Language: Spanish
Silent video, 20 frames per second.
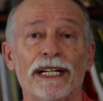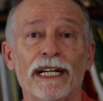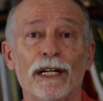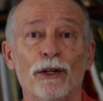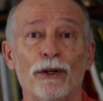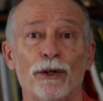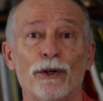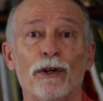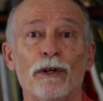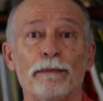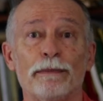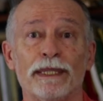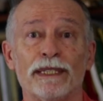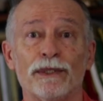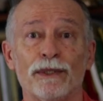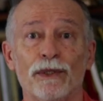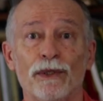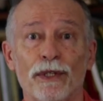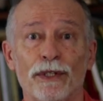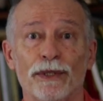es el oro y el
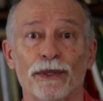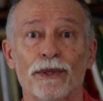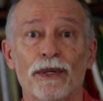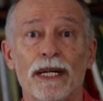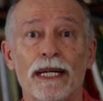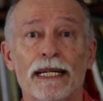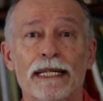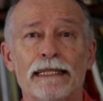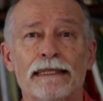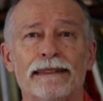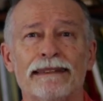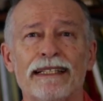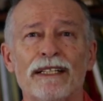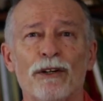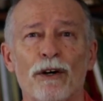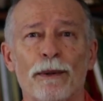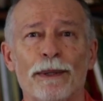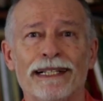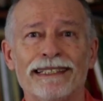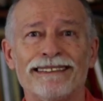petróleo,
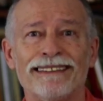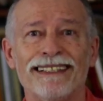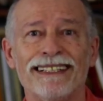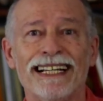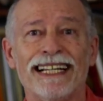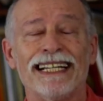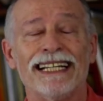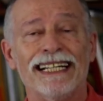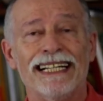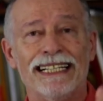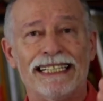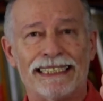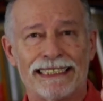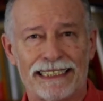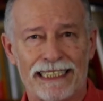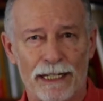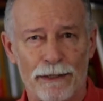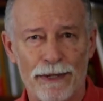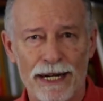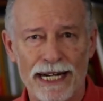sino a base de
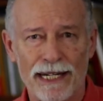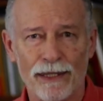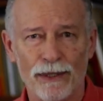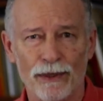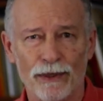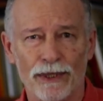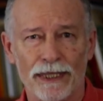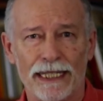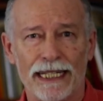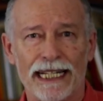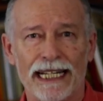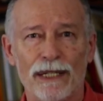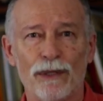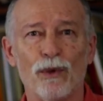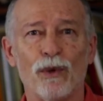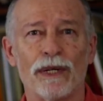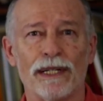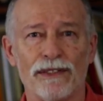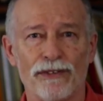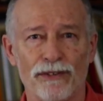trabajo,
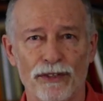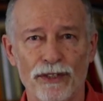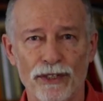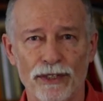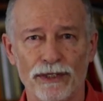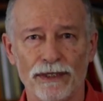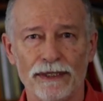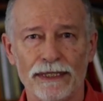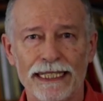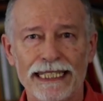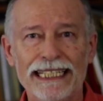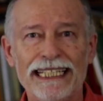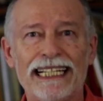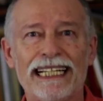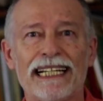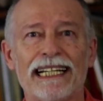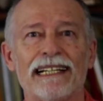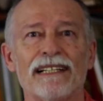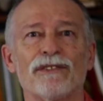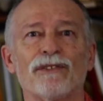educación y
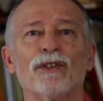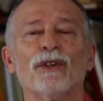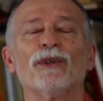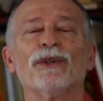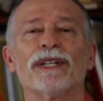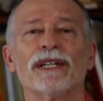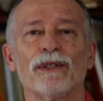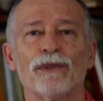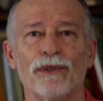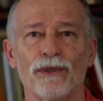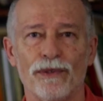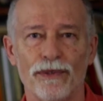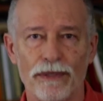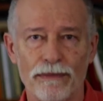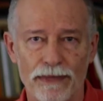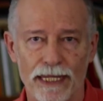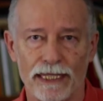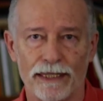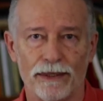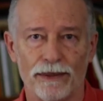creación de
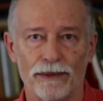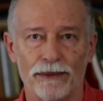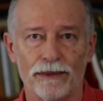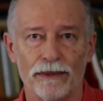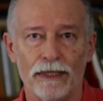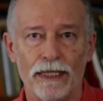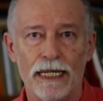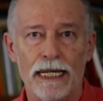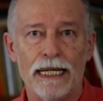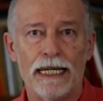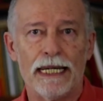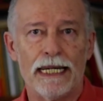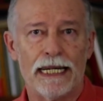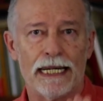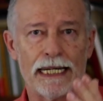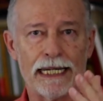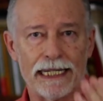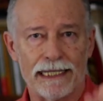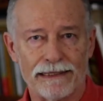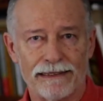conocimiento.
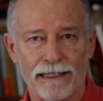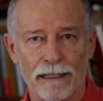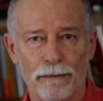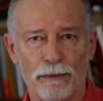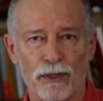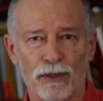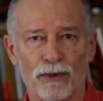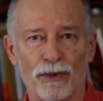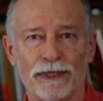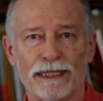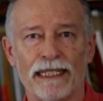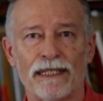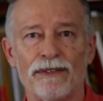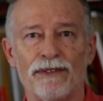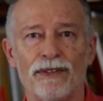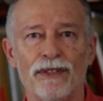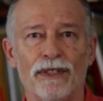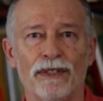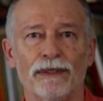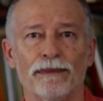Gracias por su
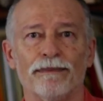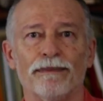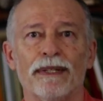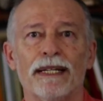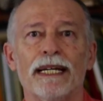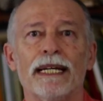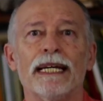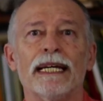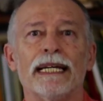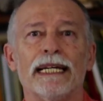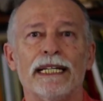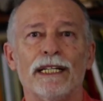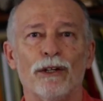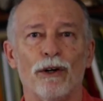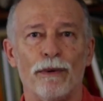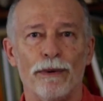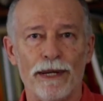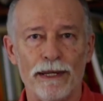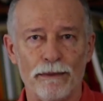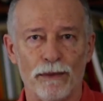atención y
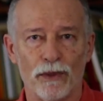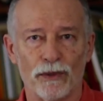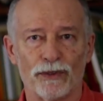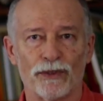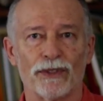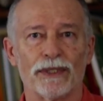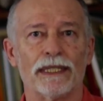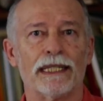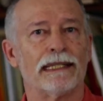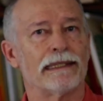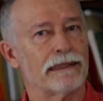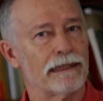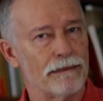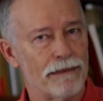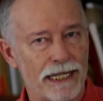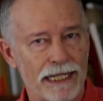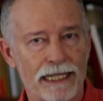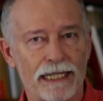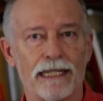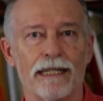nos vemos la
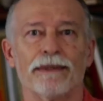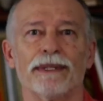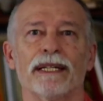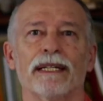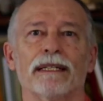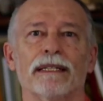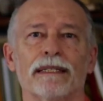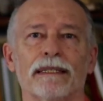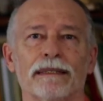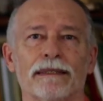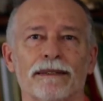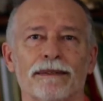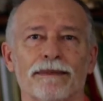semana que viene.